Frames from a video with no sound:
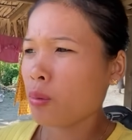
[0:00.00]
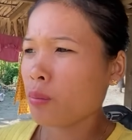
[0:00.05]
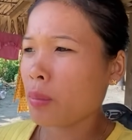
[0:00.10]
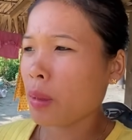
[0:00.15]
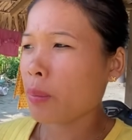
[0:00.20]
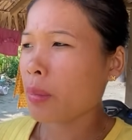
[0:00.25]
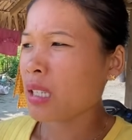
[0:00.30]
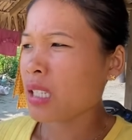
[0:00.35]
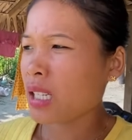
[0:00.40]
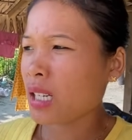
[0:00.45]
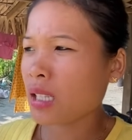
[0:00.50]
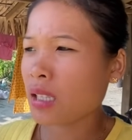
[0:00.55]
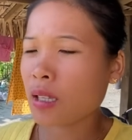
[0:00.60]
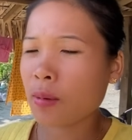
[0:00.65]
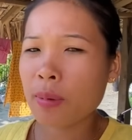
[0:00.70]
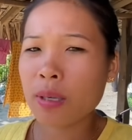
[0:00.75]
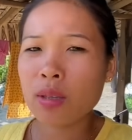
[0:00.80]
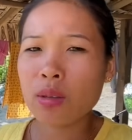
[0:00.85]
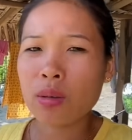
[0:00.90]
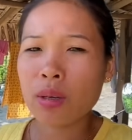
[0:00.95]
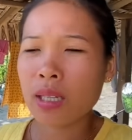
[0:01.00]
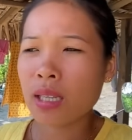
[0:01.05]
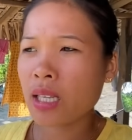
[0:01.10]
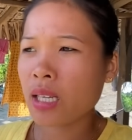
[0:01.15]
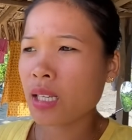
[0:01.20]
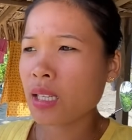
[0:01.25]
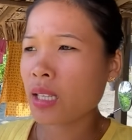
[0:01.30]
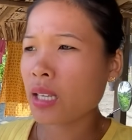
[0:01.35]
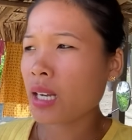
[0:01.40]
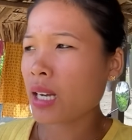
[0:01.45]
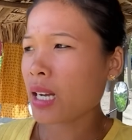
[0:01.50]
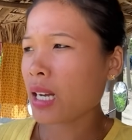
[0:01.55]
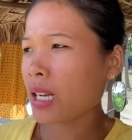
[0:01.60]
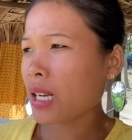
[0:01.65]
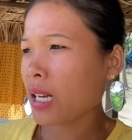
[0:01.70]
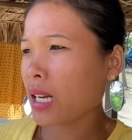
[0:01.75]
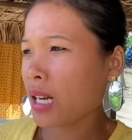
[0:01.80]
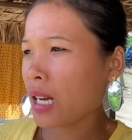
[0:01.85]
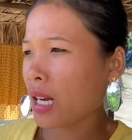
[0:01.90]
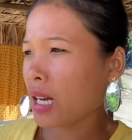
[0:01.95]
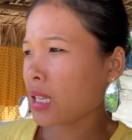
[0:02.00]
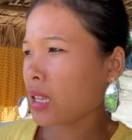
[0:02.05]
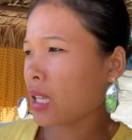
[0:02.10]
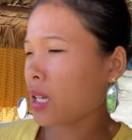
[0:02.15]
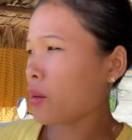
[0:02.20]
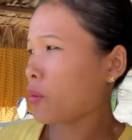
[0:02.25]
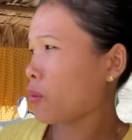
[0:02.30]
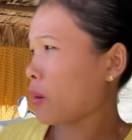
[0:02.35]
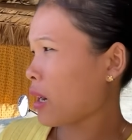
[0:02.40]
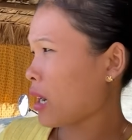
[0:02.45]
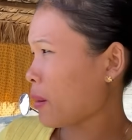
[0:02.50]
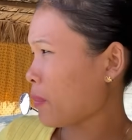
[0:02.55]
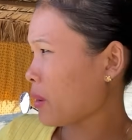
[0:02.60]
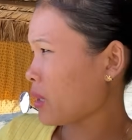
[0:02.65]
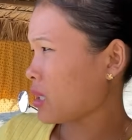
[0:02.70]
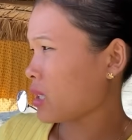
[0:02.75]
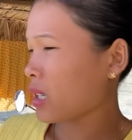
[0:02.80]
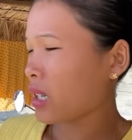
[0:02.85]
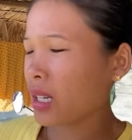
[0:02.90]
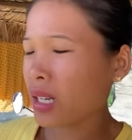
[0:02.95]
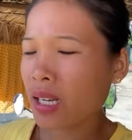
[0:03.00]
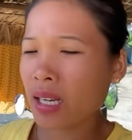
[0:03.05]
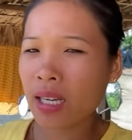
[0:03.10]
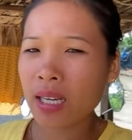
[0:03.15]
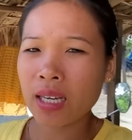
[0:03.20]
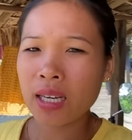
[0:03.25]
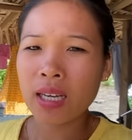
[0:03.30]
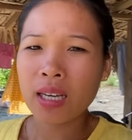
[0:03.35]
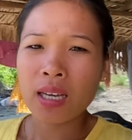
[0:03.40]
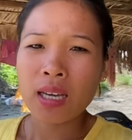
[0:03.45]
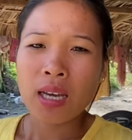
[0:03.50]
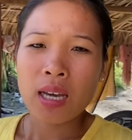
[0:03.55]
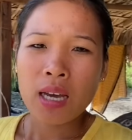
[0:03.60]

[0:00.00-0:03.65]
मामा जी का तबीयत थोड़ा ठीक नहीं है खाना खाते ही वहाँ पे चले गए हैं